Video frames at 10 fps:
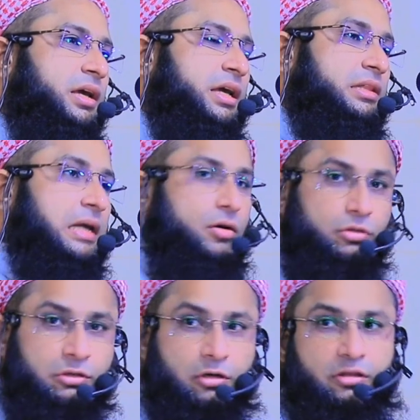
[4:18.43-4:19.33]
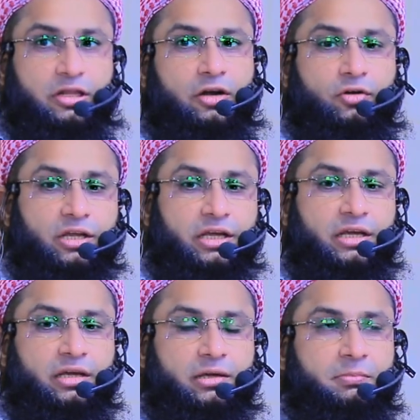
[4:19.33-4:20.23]
এই দাউদ গোত্রের উনি
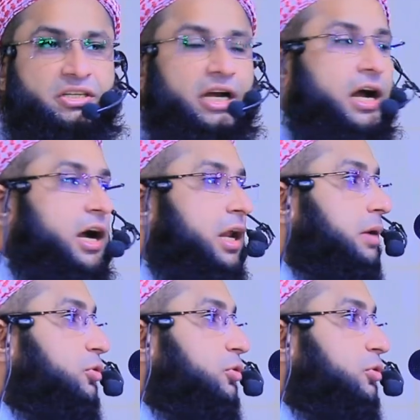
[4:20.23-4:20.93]
বিশাল